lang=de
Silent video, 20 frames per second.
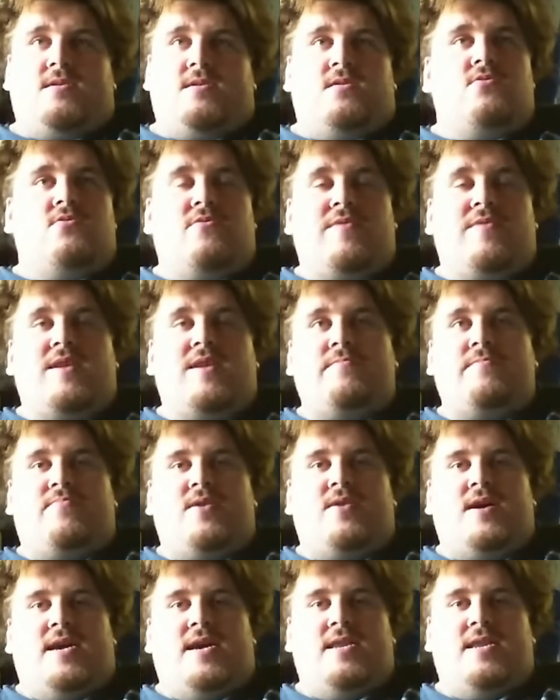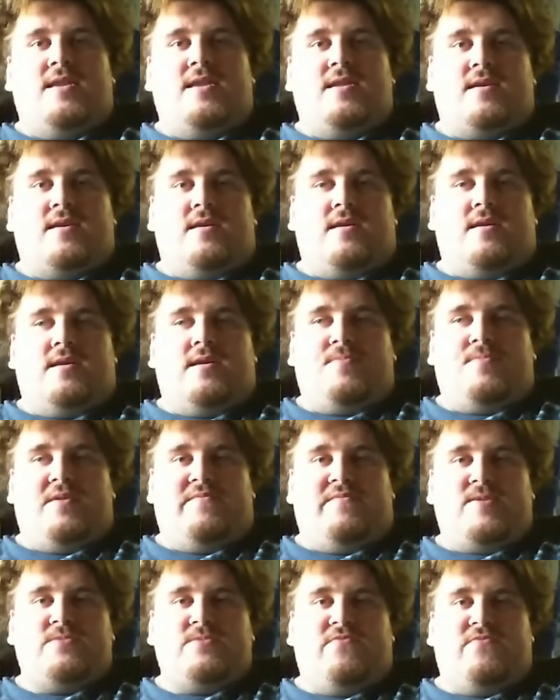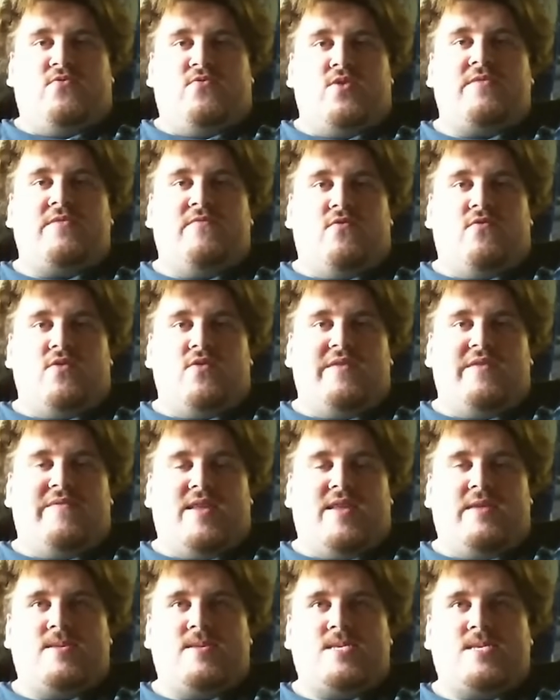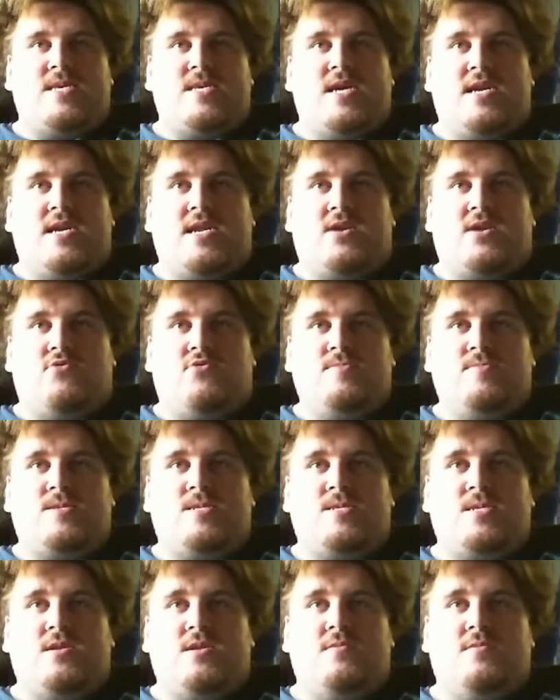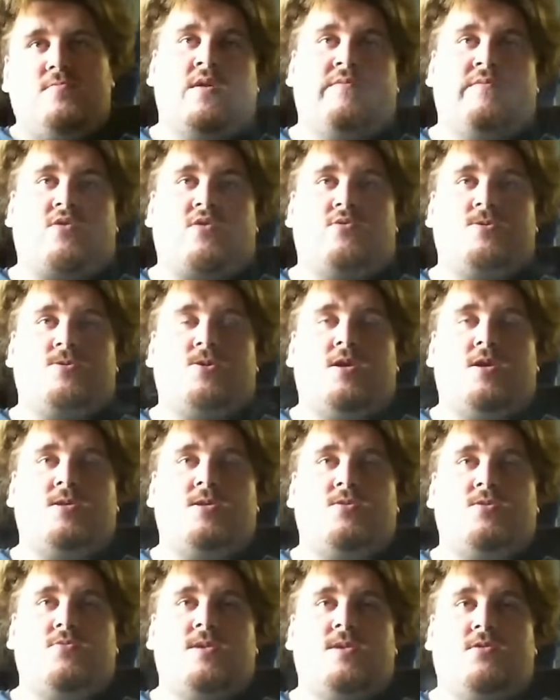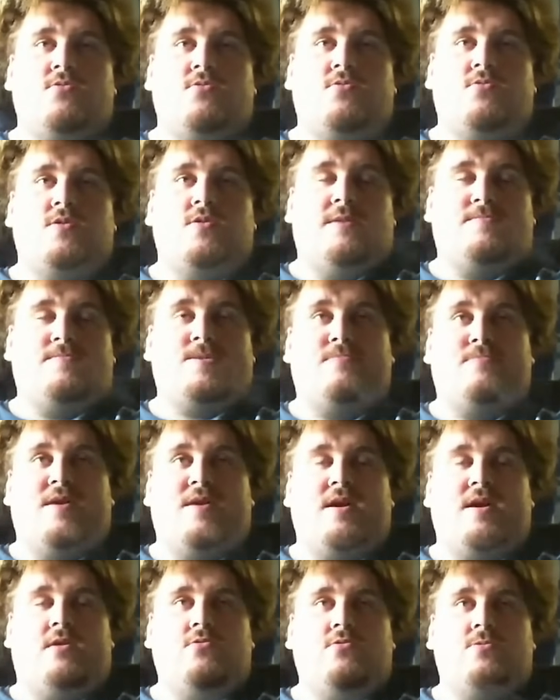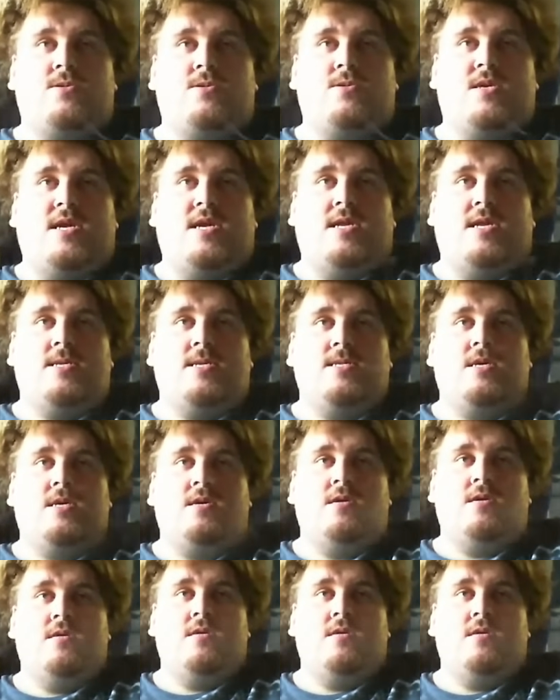Nur weil ich ein paar Hater da habe, die wissen, wo ich wohne, werde ich mit Sicherheit nicht umziehen. Man gönnt sich das neues Auto. Ich habe zwei Autos, reicht das nicht?